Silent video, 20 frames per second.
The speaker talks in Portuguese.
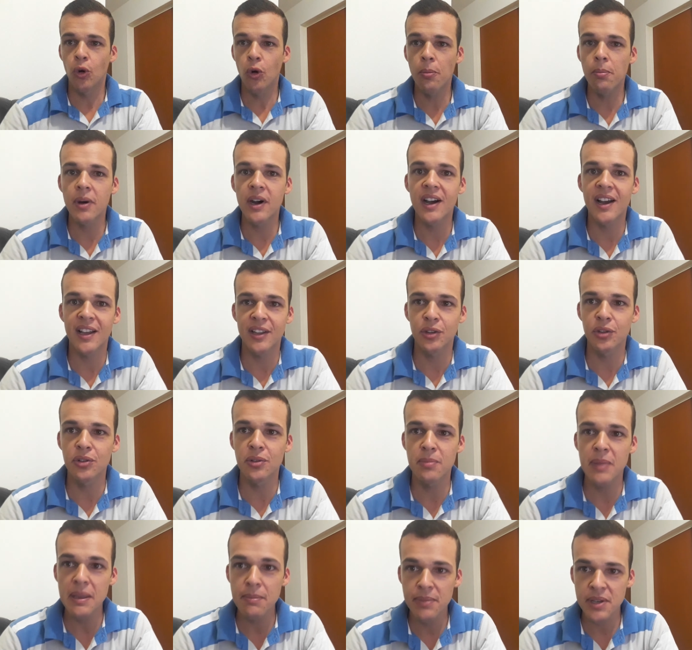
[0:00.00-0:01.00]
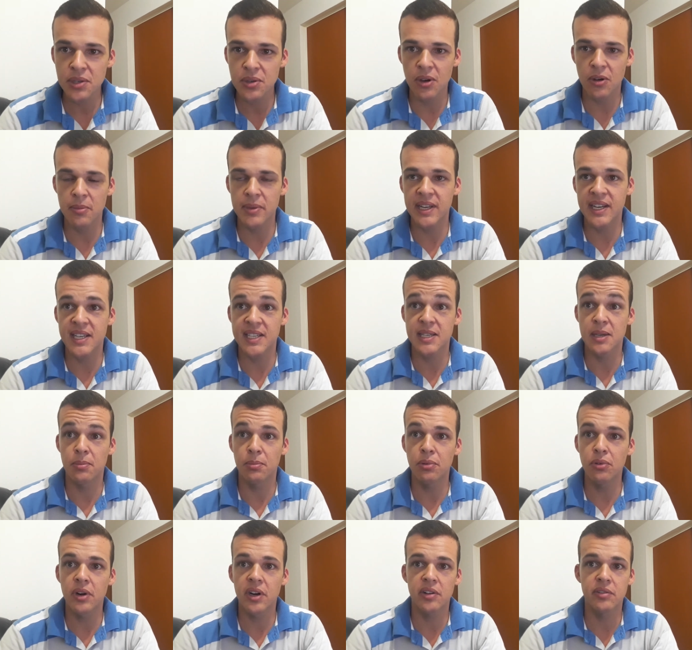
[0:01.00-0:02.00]
Opa, tudo bem pessoal? Beleza
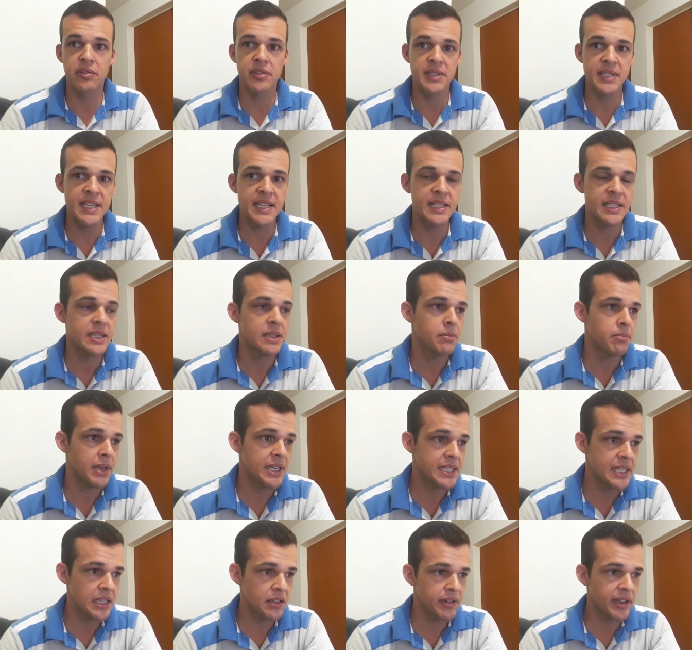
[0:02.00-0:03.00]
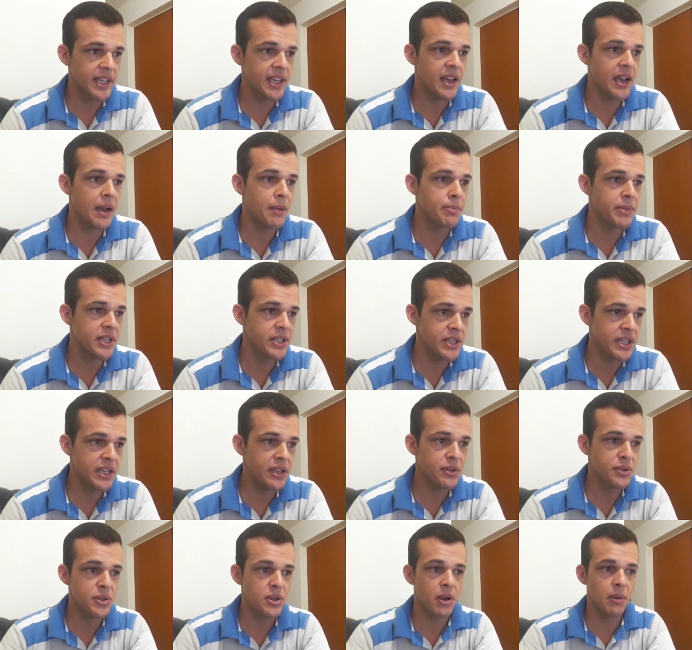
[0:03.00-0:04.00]
pura com vocês? Passando aqui
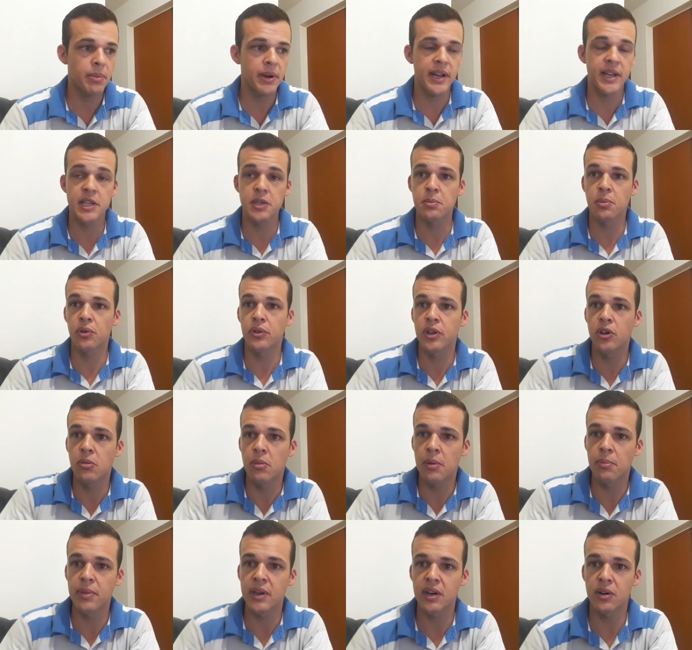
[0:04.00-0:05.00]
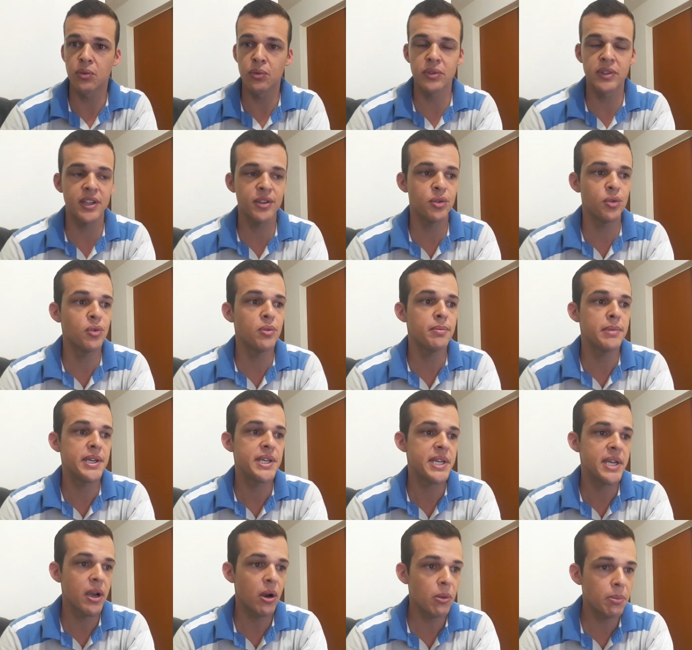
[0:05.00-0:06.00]
rapidinho só para responder uma pergunta do
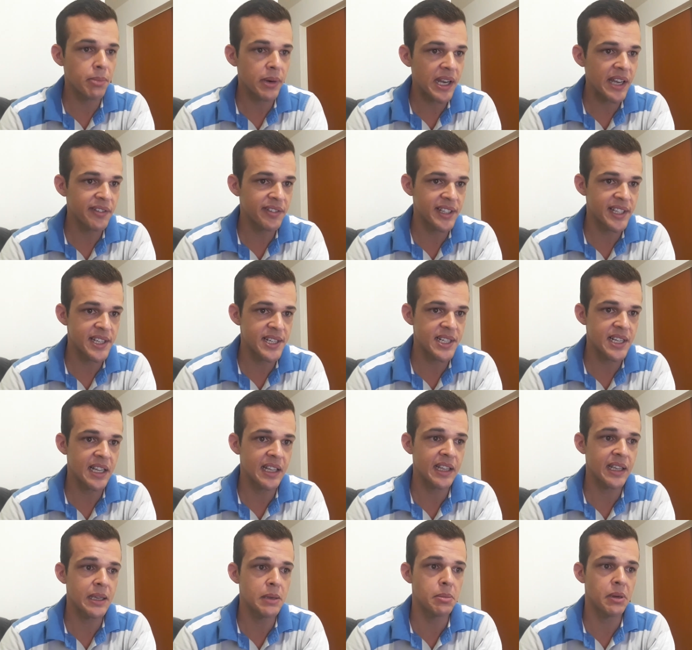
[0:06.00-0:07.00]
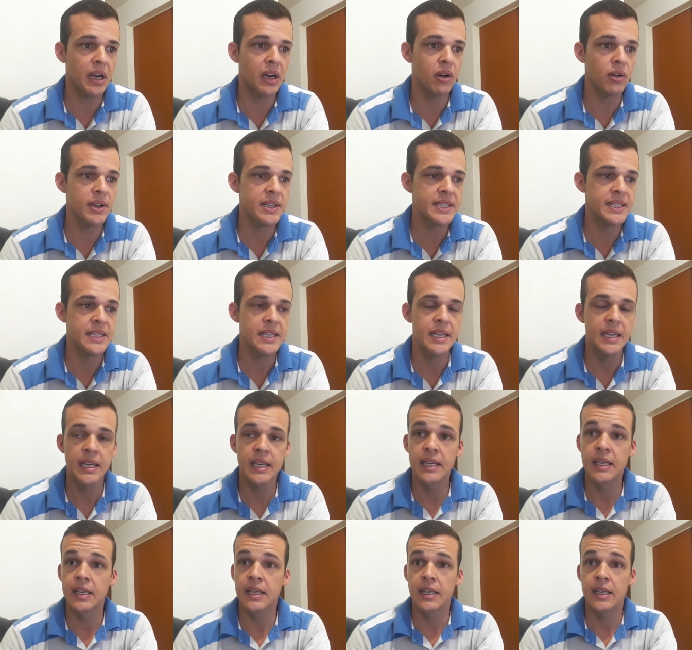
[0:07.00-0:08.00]
Michel Paiva deixada aqui para nós.
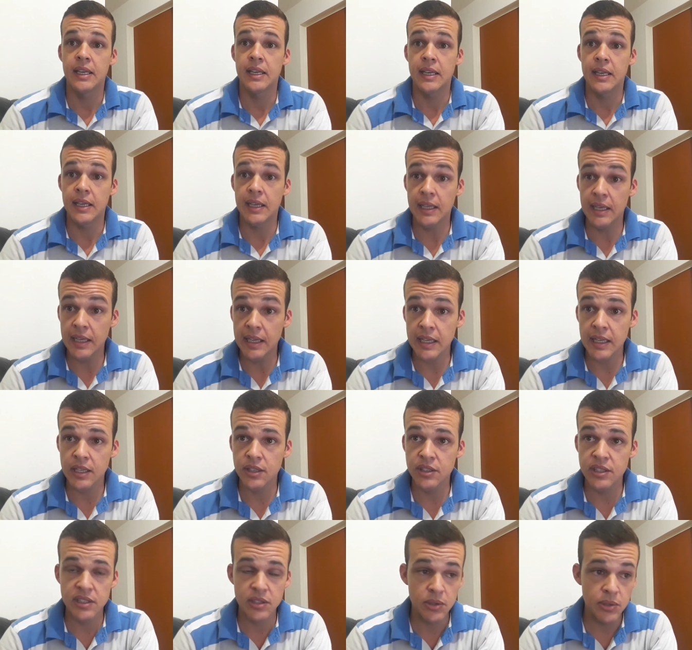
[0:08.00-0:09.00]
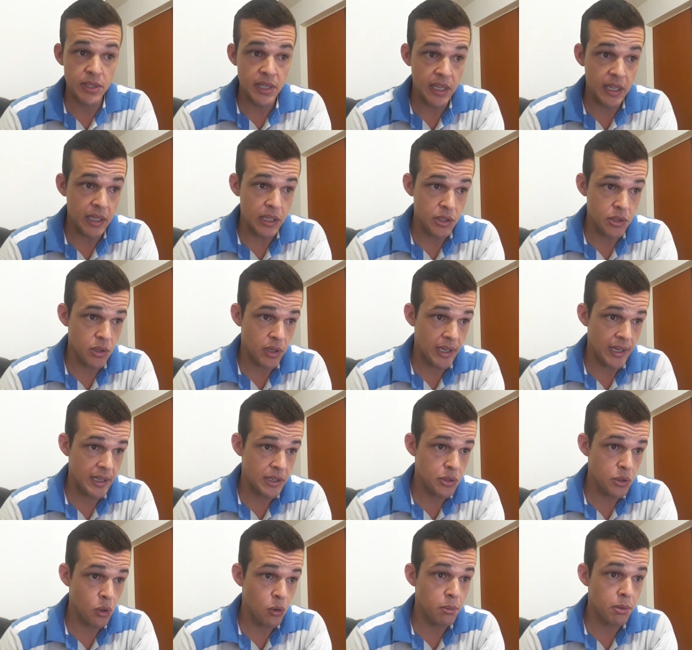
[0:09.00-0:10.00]
Ele diz o seguinte: Olha,
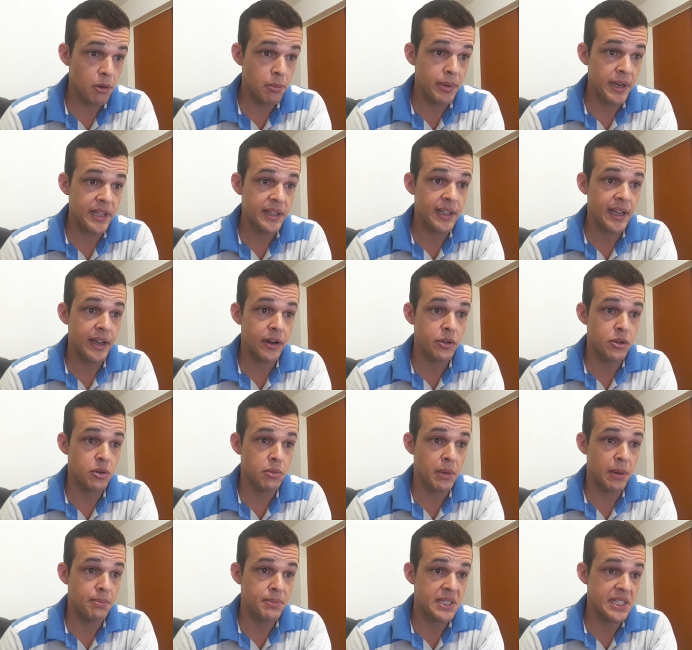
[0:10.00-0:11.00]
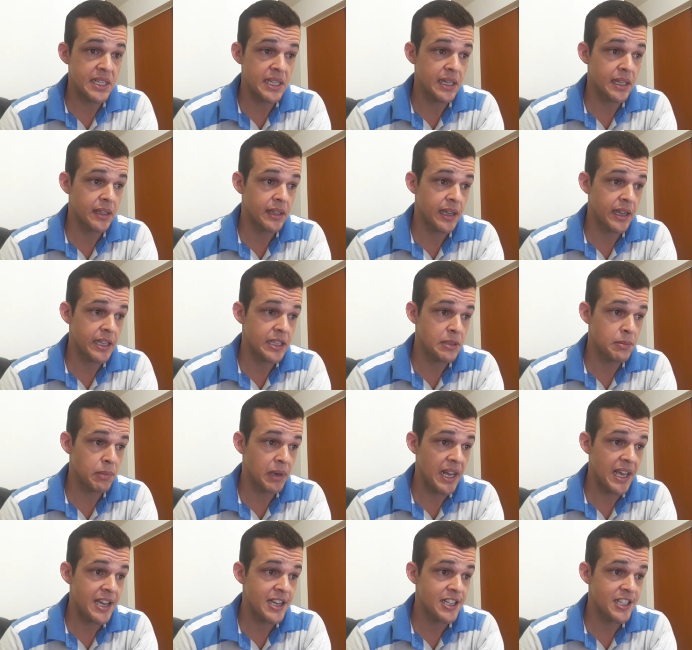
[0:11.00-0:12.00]
sou proprietário de uma piscina da
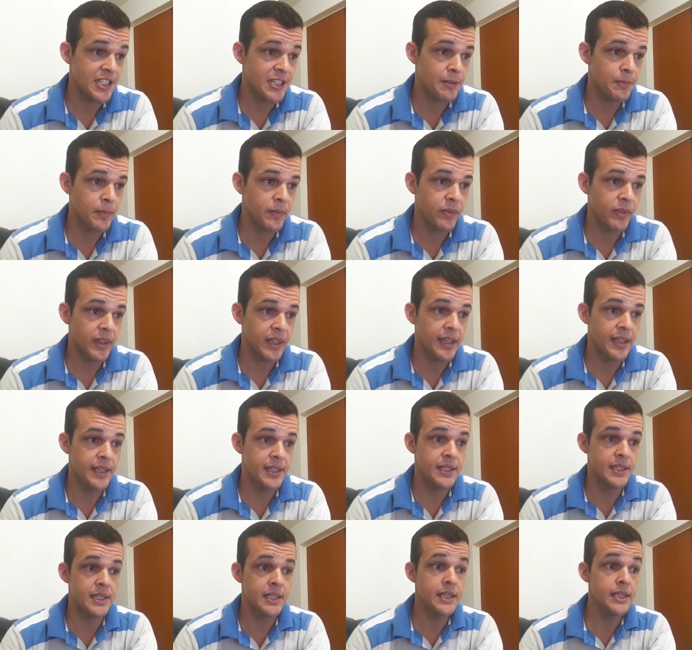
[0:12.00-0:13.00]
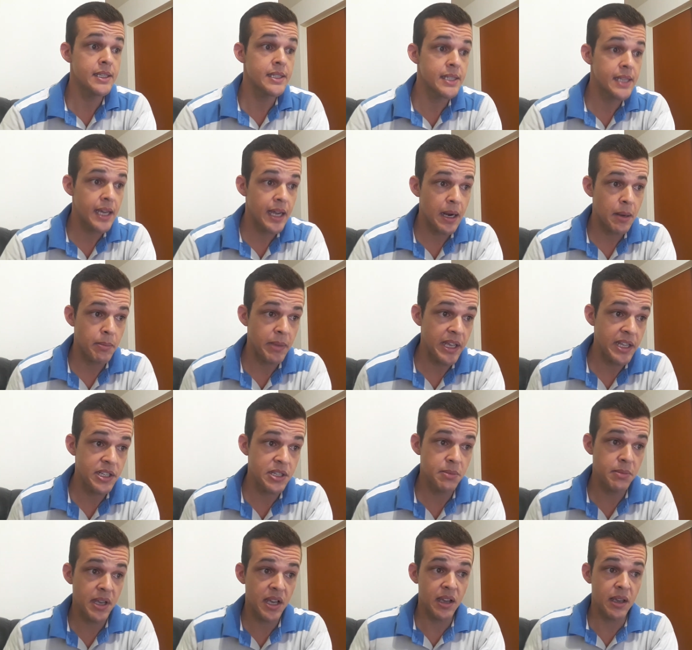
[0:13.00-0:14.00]
Splash e
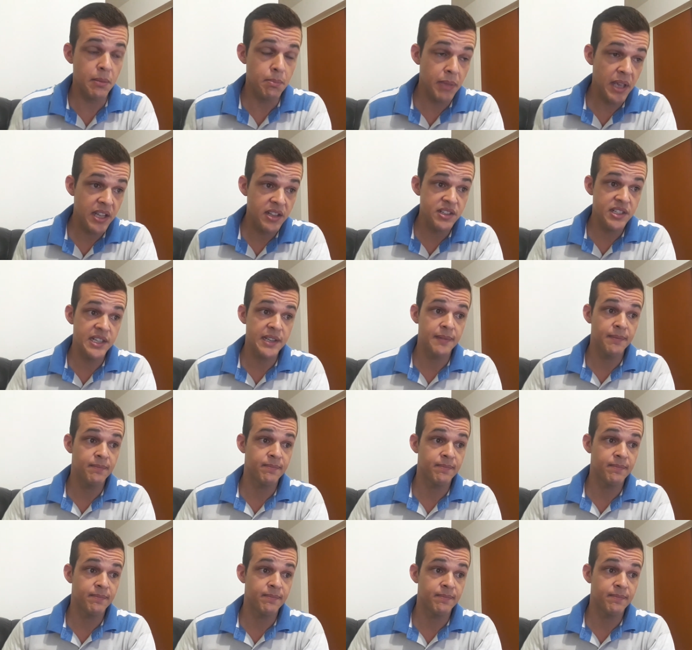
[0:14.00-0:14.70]
sinceramente me arrependi.